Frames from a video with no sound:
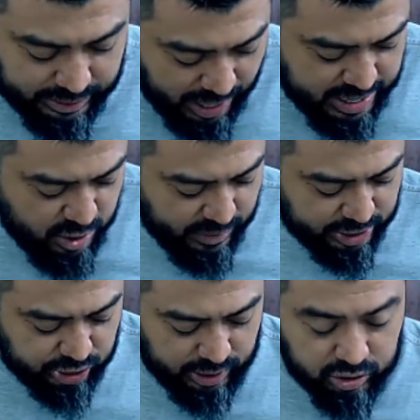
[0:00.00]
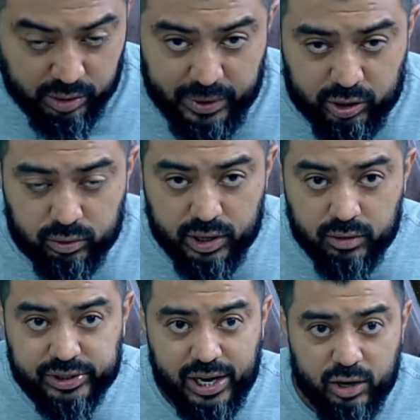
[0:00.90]
Tá aí o edital de abertura, é
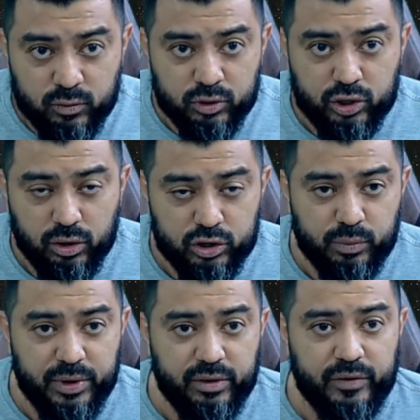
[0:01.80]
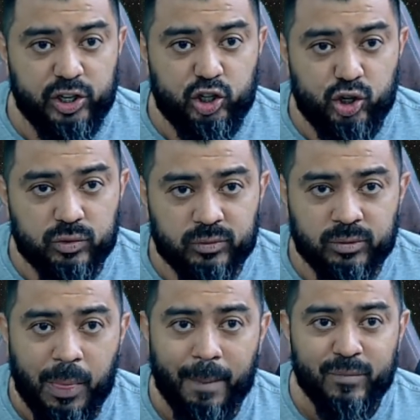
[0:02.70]
o 01 de
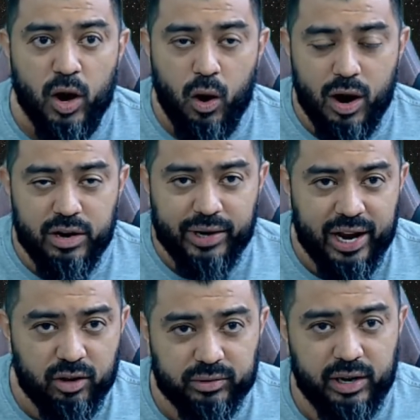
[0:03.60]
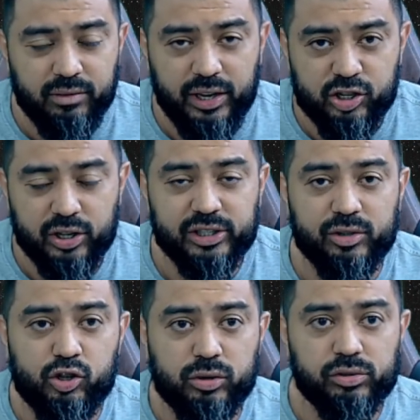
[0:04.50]
2021. Olha o que, é que eu tenho em
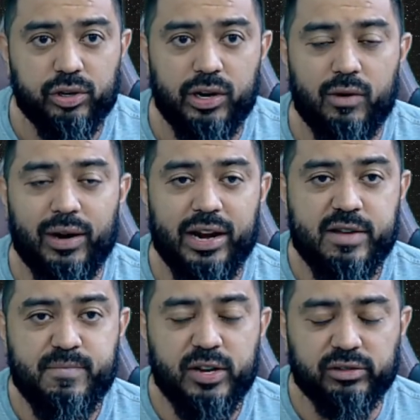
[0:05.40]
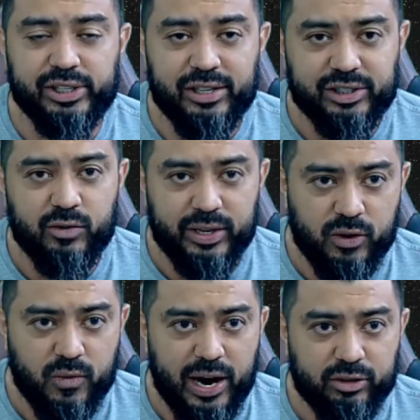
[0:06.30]
legislação institucional, a Lei
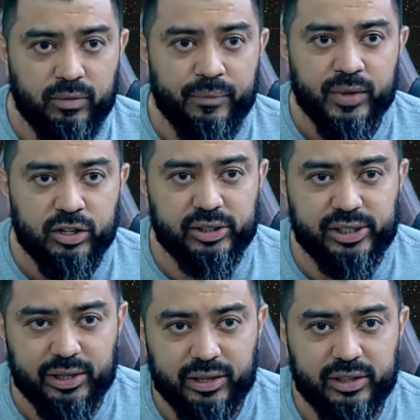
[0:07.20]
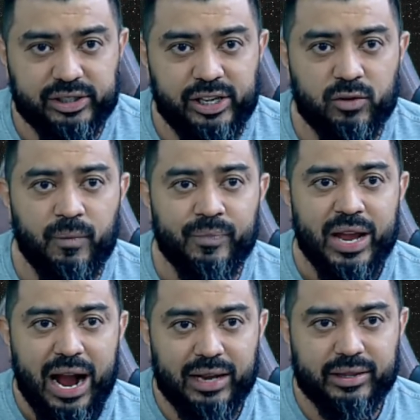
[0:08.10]
1154 de 75,
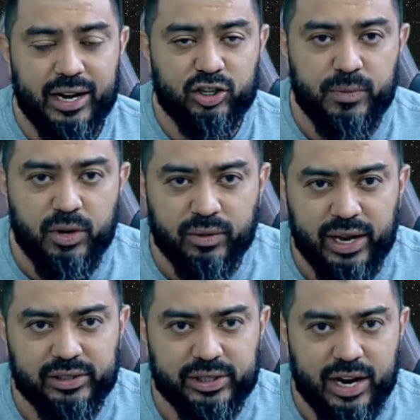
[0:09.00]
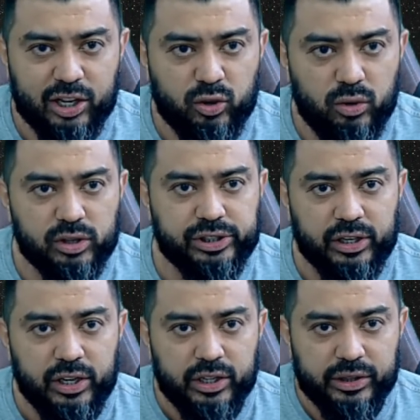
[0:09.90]
a
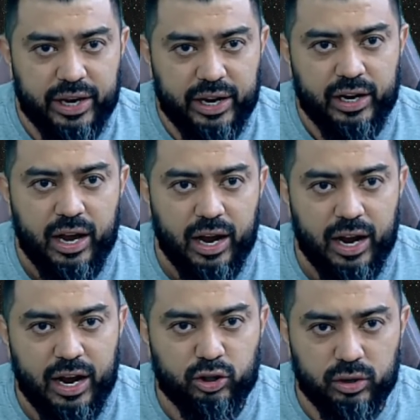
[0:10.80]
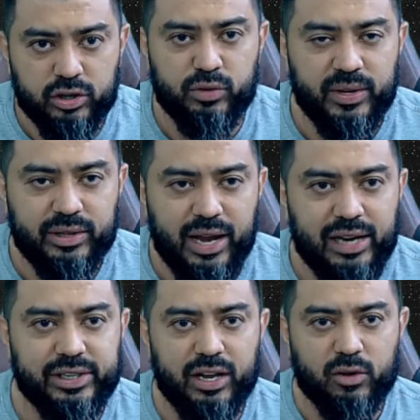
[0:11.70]
3.514 de a
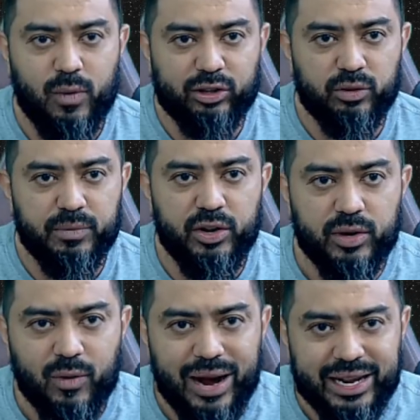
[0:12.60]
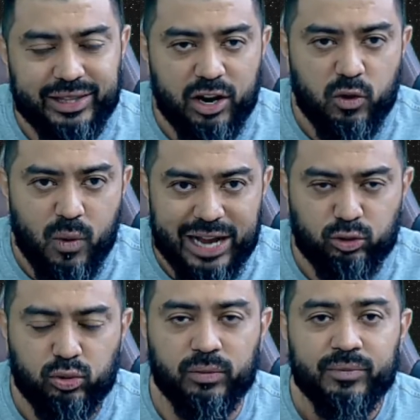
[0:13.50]
2010 a
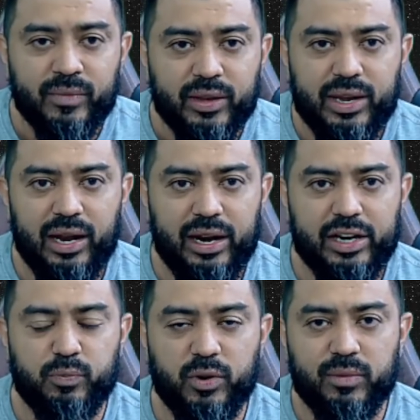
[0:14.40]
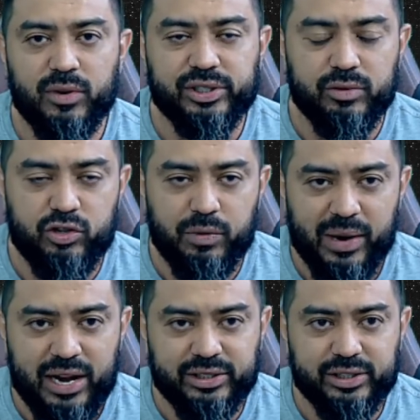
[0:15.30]
4.044 que é a lei de promoção de
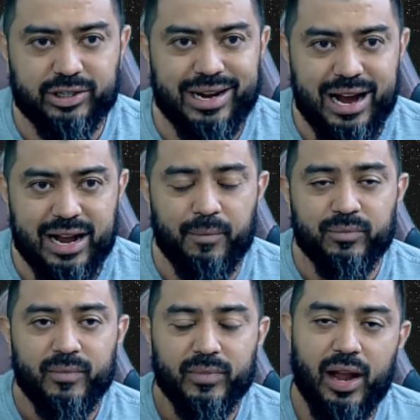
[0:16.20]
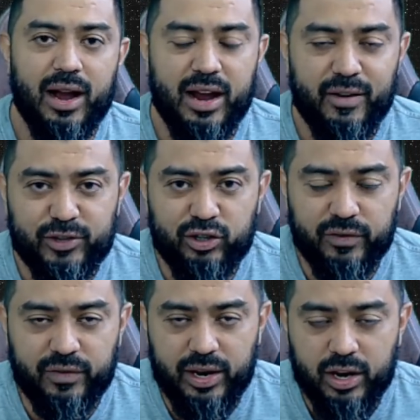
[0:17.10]
praças. Cara, a
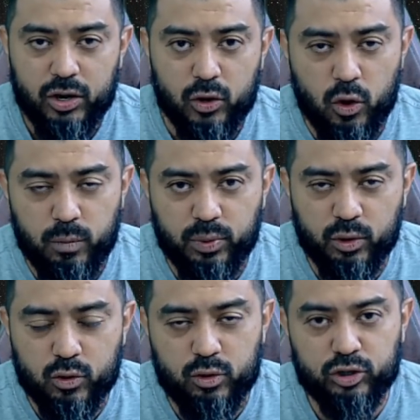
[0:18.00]
FGV cobrou